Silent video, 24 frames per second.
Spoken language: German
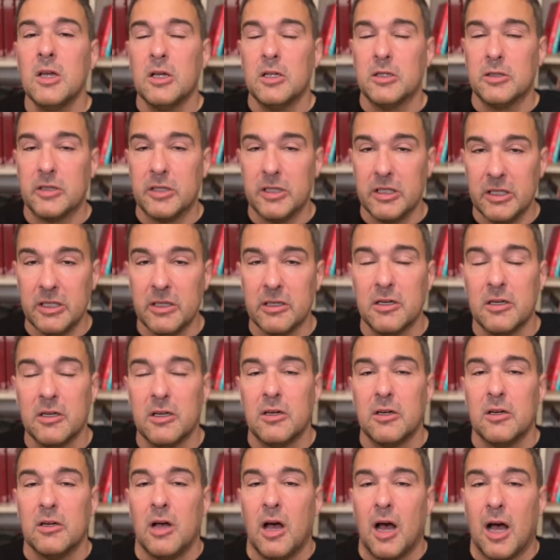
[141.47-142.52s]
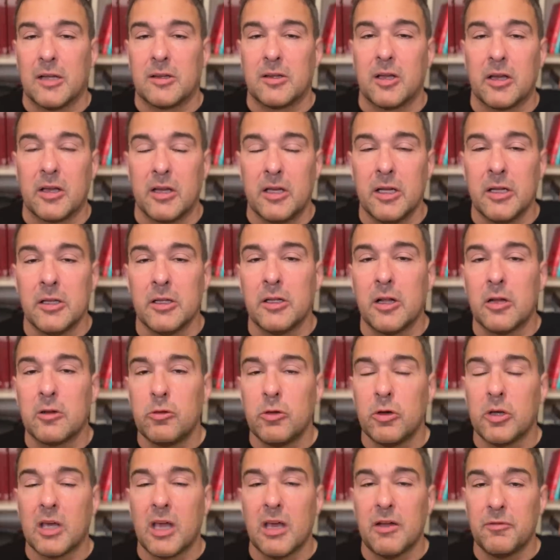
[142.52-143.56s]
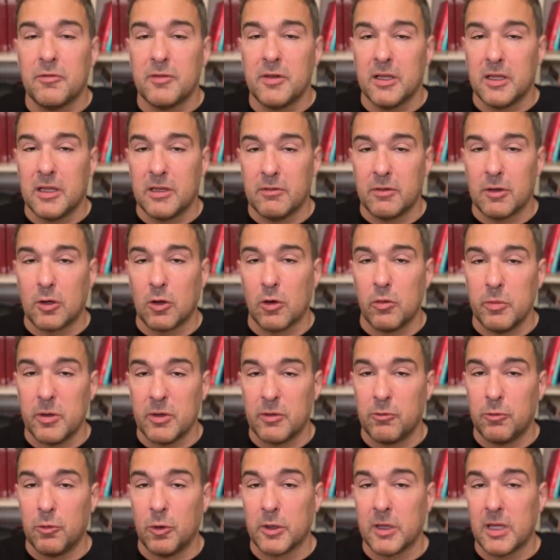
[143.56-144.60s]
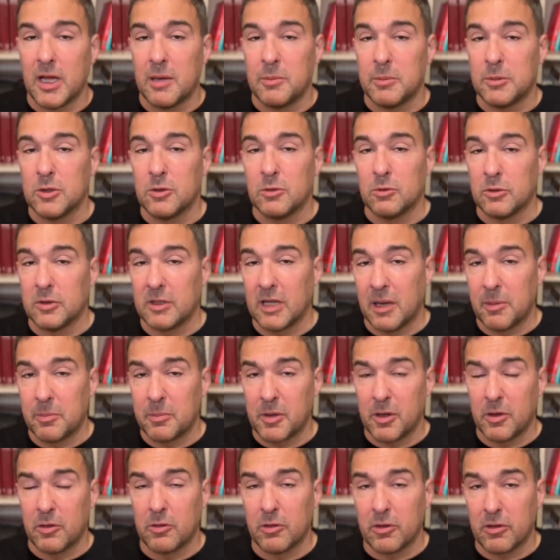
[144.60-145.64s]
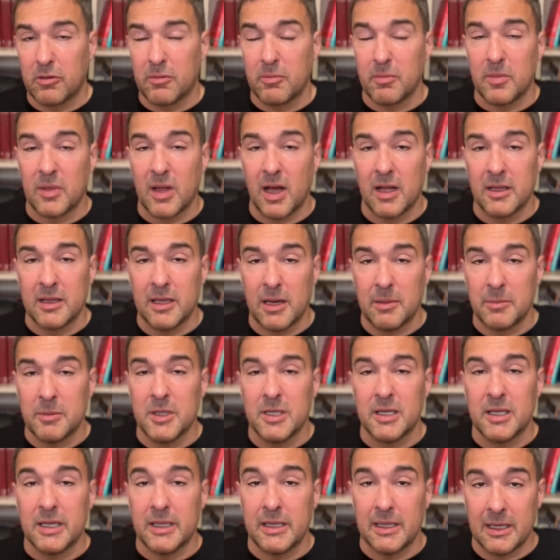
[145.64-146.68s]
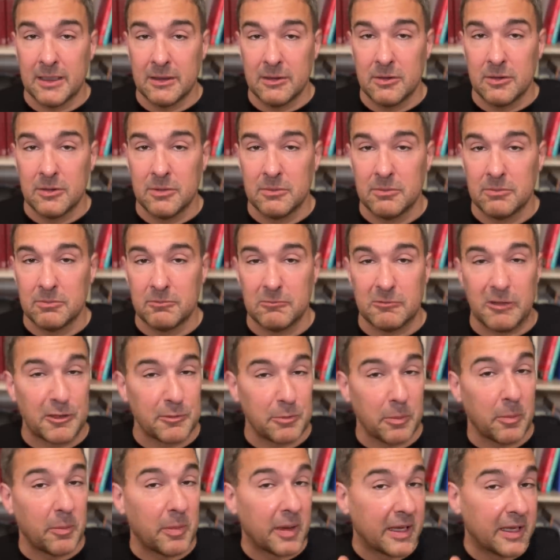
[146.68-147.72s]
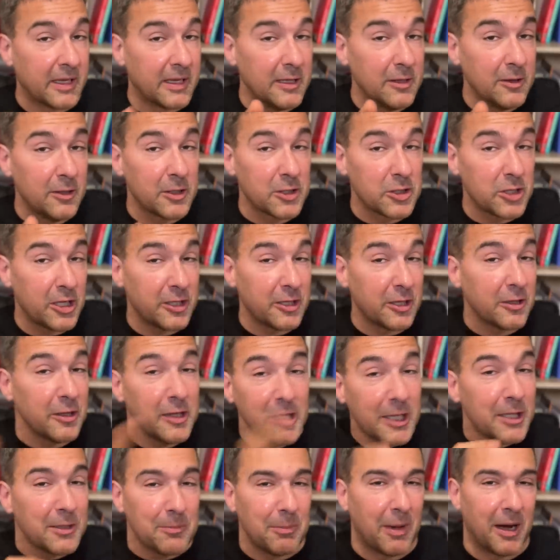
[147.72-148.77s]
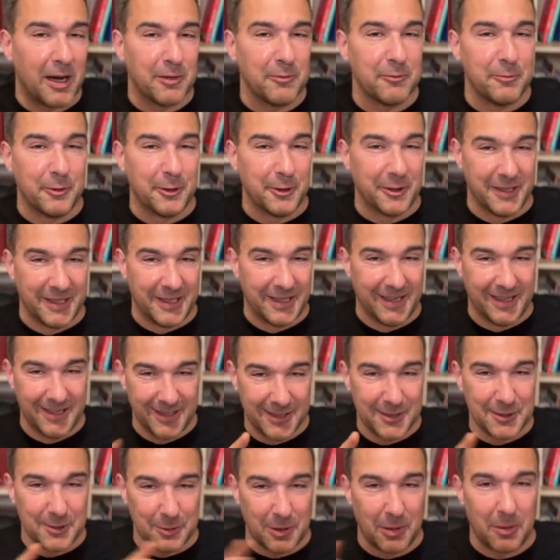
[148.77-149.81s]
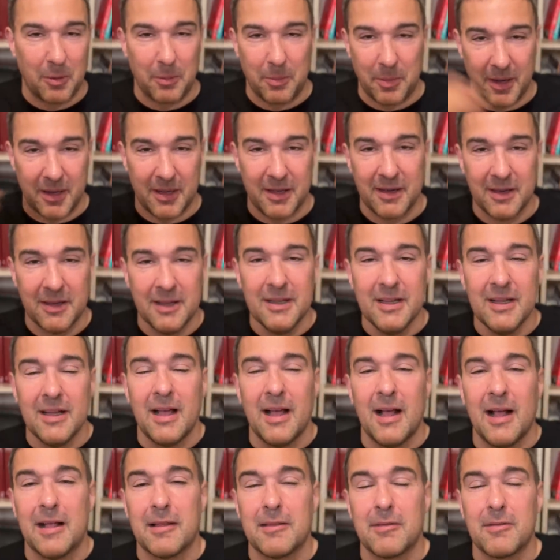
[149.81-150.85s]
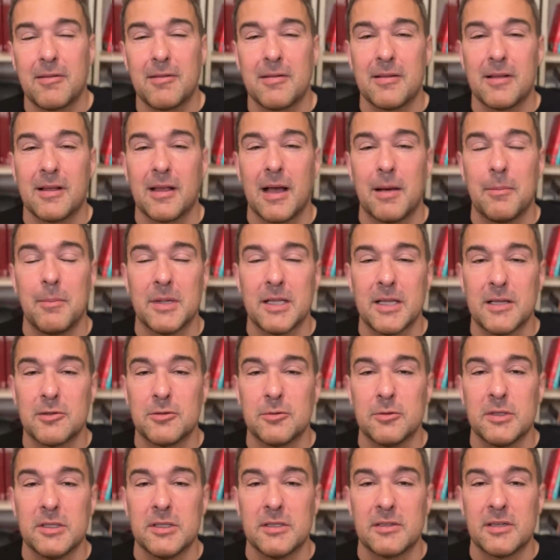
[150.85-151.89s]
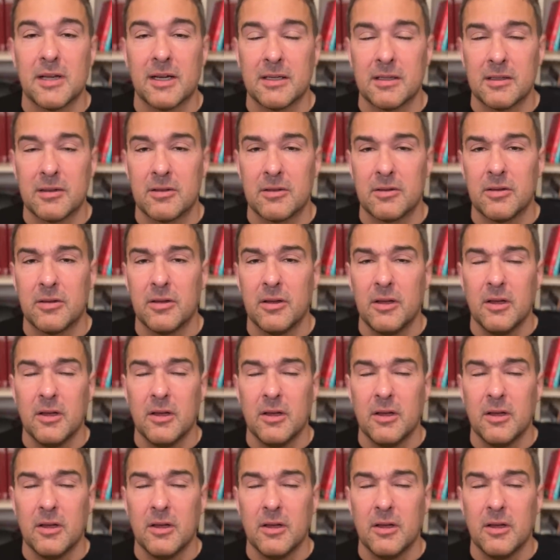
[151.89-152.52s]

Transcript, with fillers: die attackieren die natürlich heftig, die wird auch mit Vornamen und abgekürzten Nachnamen genannt was man bei Kinderschändern nicht machen würde. Ja? Also, aber bei Ärzten kann man es und die sagt,